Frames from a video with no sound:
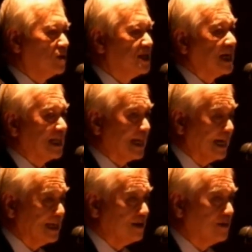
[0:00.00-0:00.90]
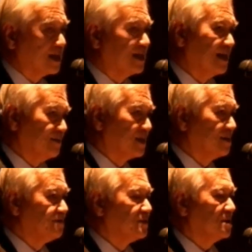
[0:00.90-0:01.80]
しかないわけであります
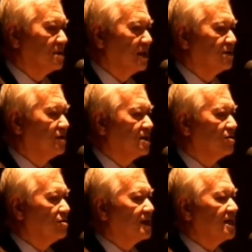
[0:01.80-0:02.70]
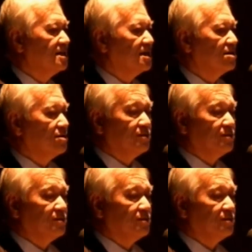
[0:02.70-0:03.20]
でその後話題になっており